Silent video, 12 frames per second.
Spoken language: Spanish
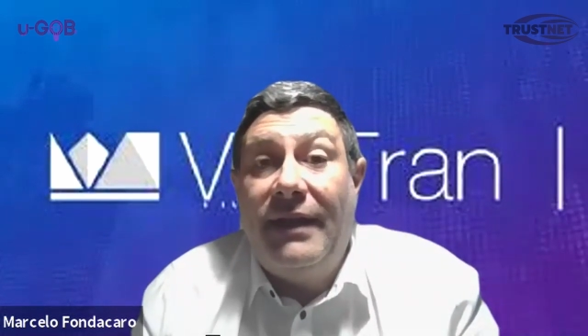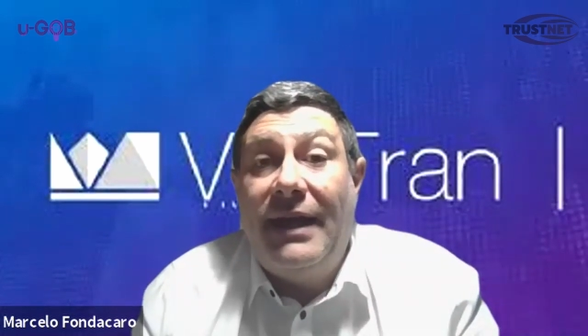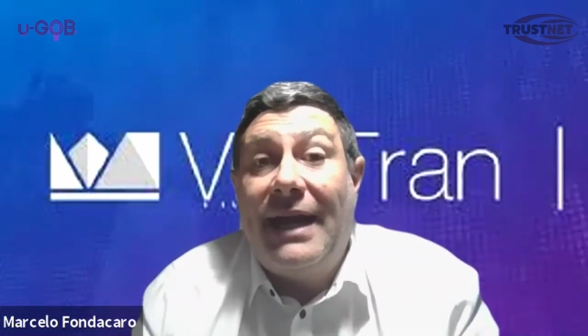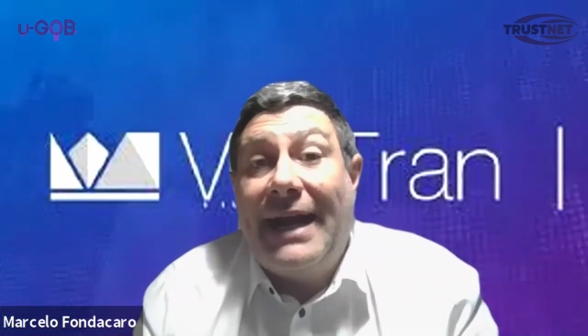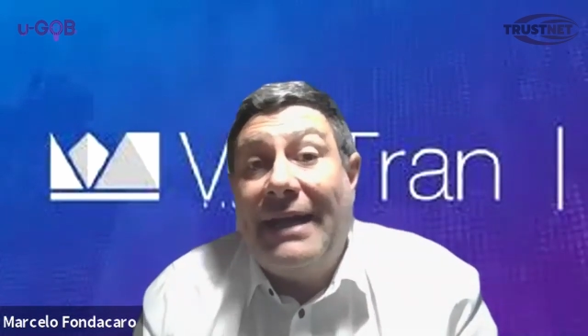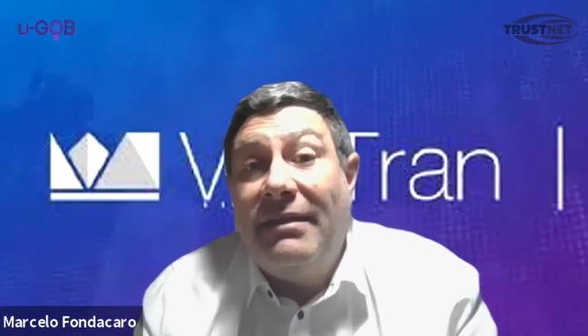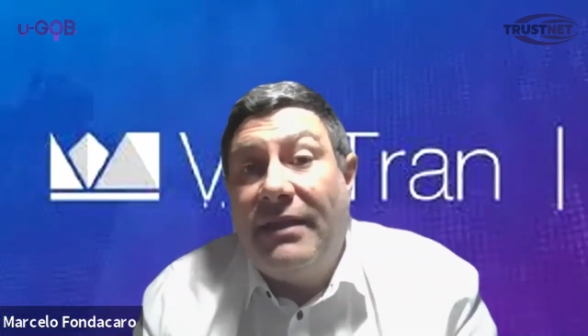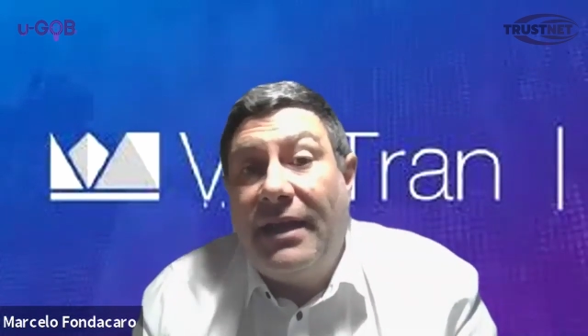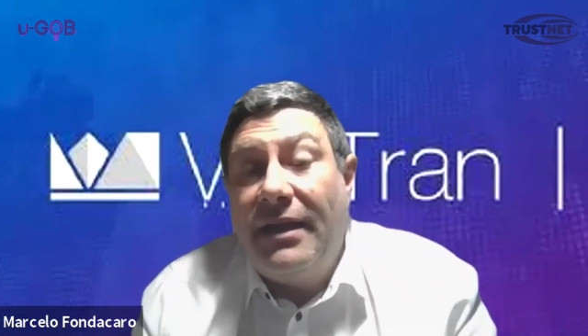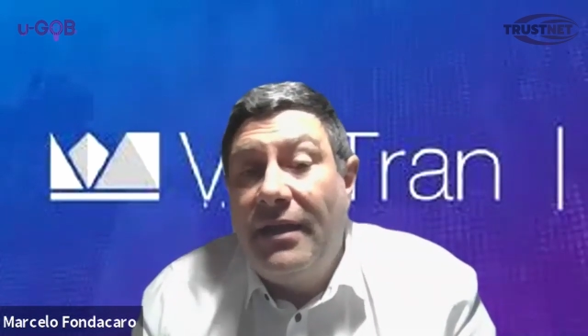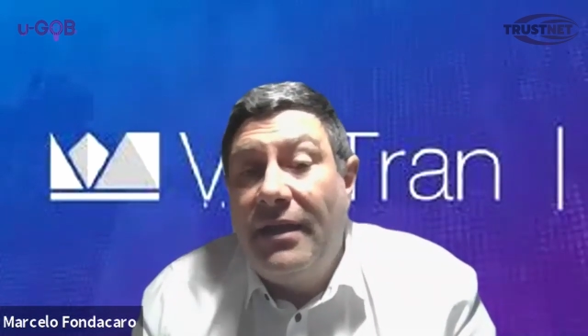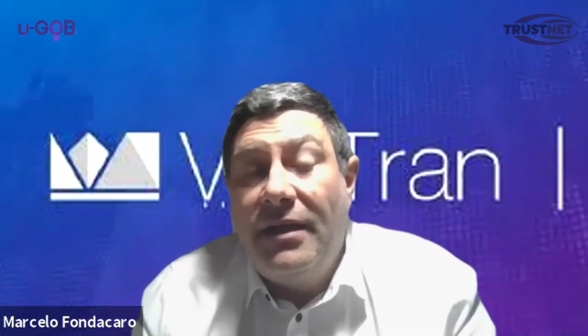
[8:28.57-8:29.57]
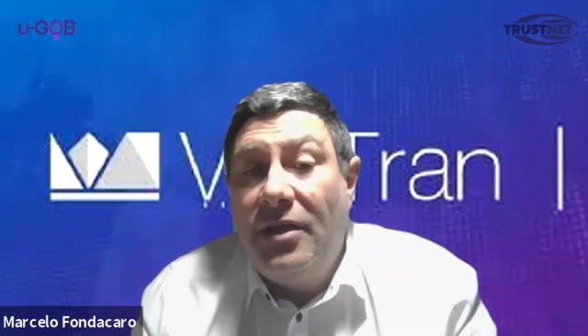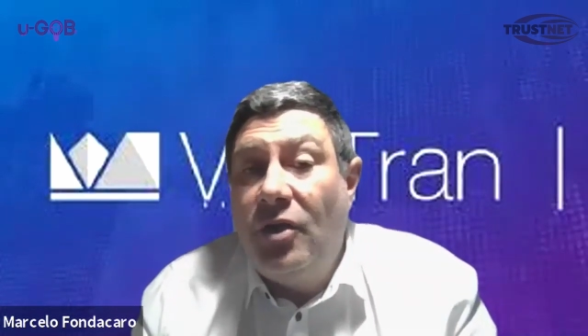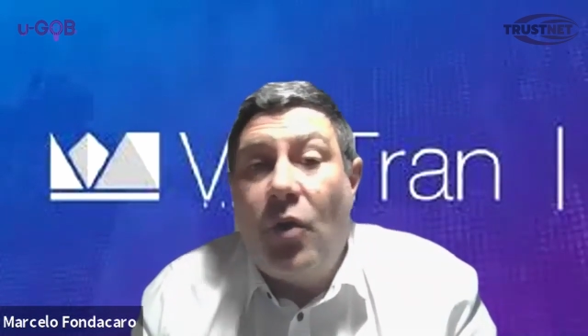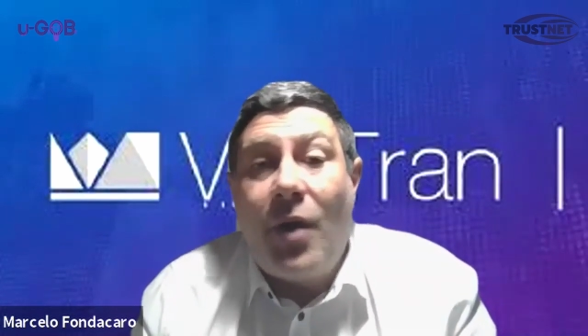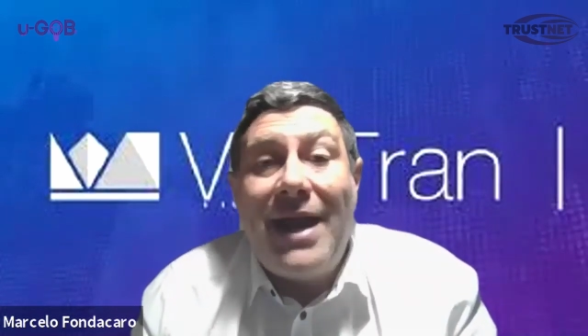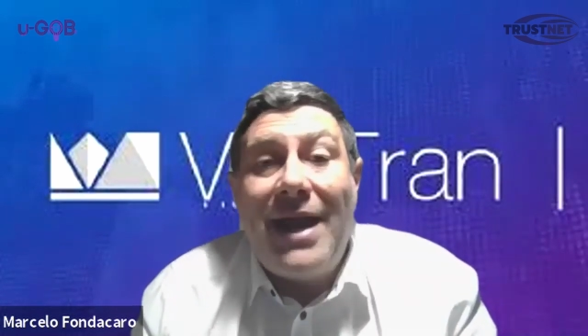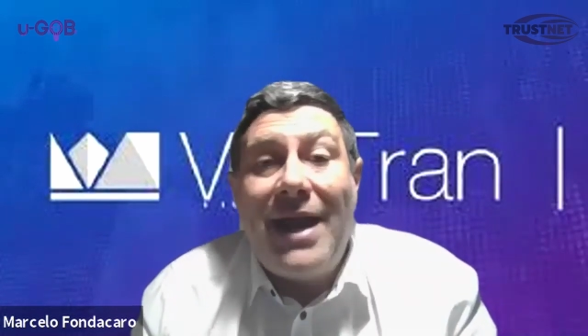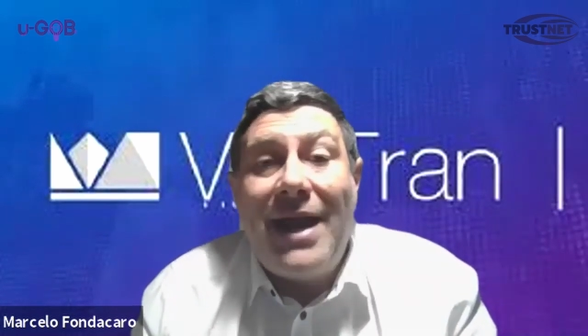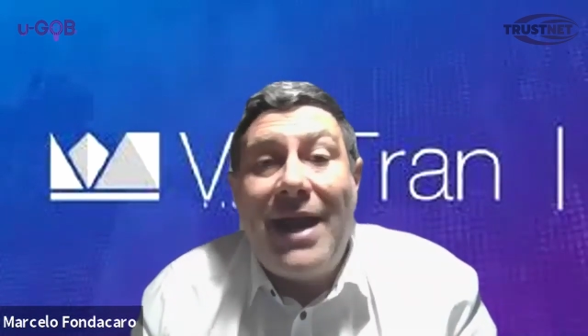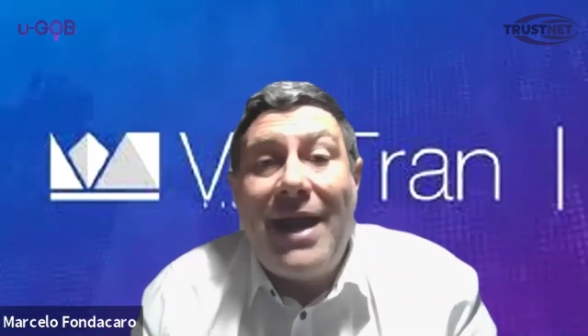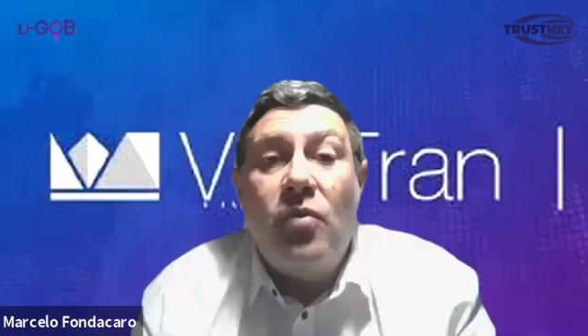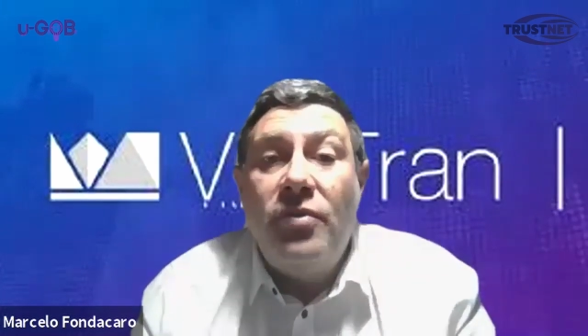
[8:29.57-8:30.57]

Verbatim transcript: digamos, de, la gente.